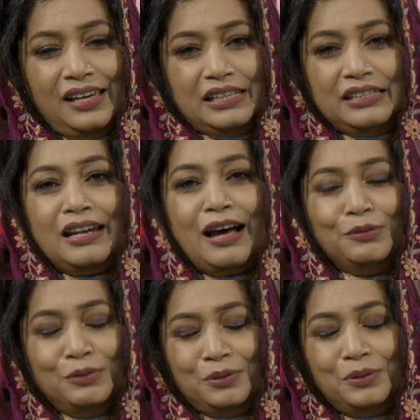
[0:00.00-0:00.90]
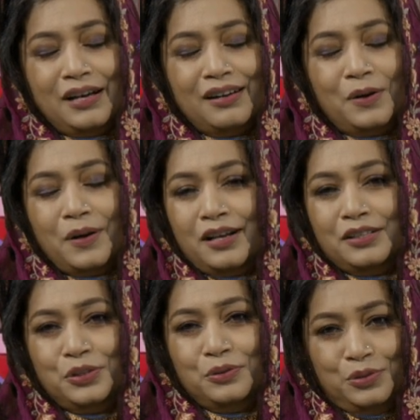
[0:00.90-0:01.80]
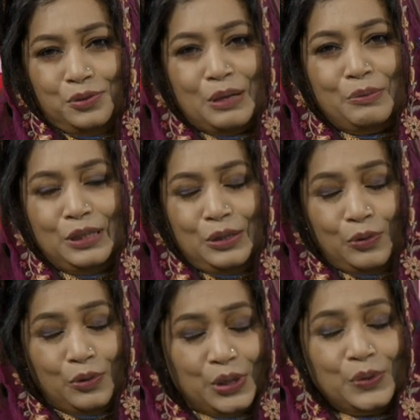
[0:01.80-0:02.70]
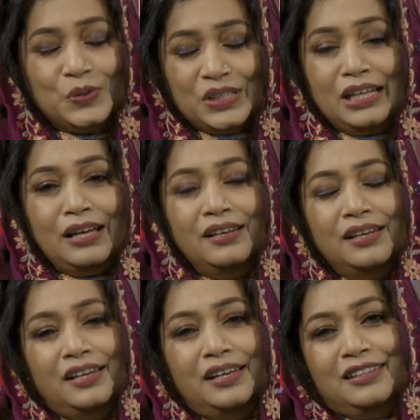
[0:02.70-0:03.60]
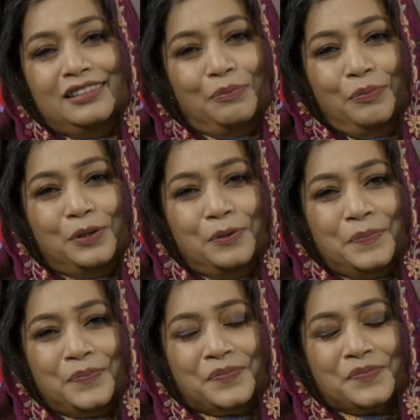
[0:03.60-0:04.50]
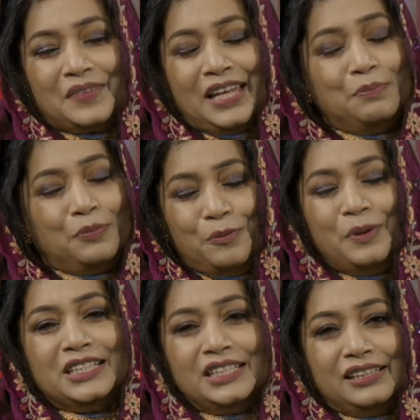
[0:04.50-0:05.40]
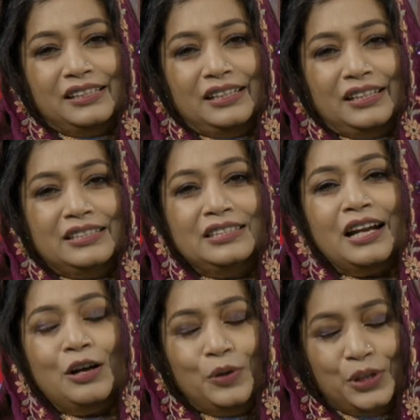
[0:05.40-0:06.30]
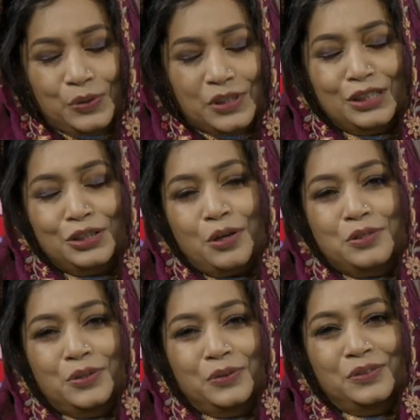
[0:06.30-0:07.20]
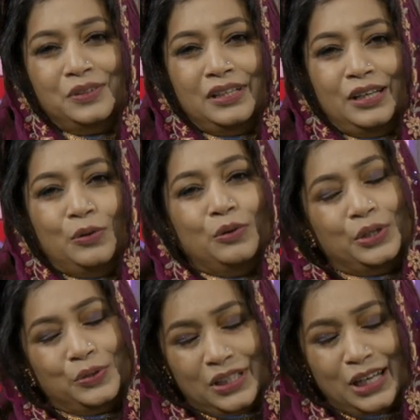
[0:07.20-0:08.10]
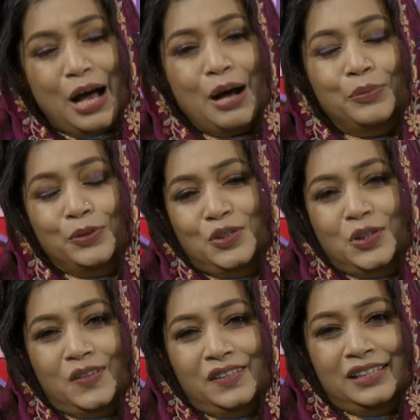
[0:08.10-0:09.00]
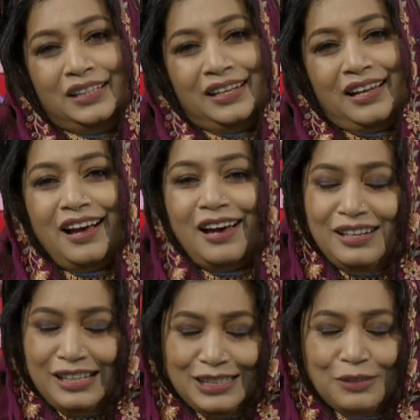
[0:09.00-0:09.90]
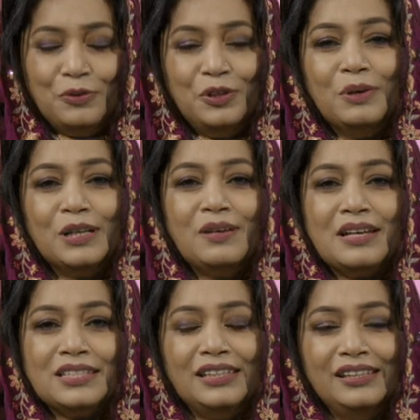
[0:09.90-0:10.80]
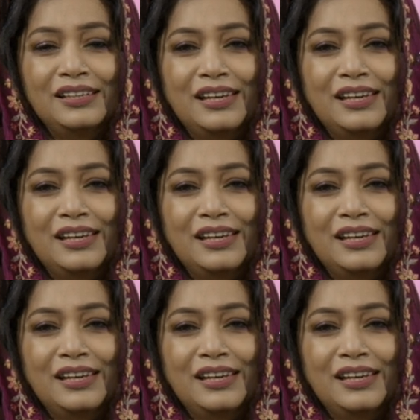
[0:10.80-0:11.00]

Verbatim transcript: ঈদের আনন্দটা করার সুযোগ আমাদের হয়ে ওঠে না তারপরেও এই প্রবাসে যারা হয়ে ওঠেন স্বজন হয়ে ওঠেন আপনজন আর নিজের পরিবার তো আছেই